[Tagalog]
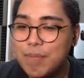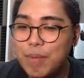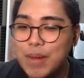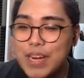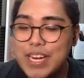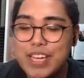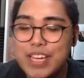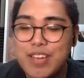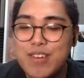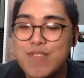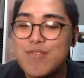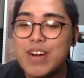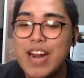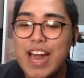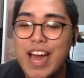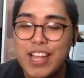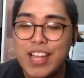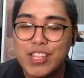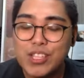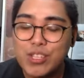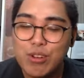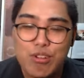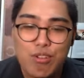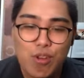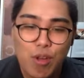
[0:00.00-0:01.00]

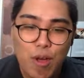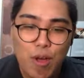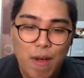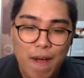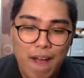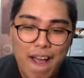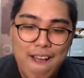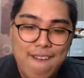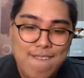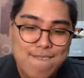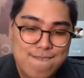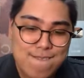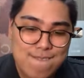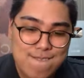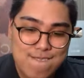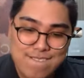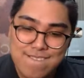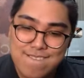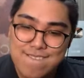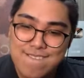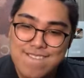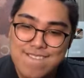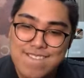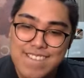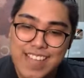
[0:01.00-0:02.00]
Panigurado, no? Ha?
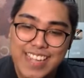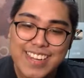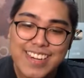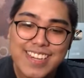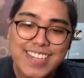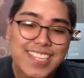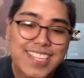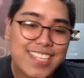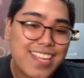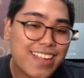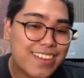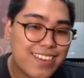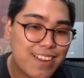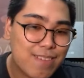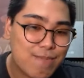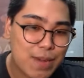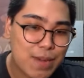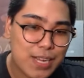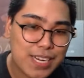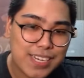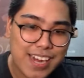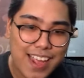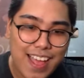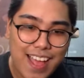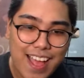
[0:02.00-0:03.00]
Hmm? Nag-restock na
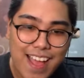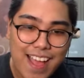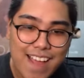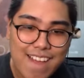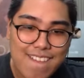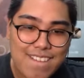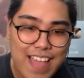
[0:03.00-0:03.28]
ba siya, ha?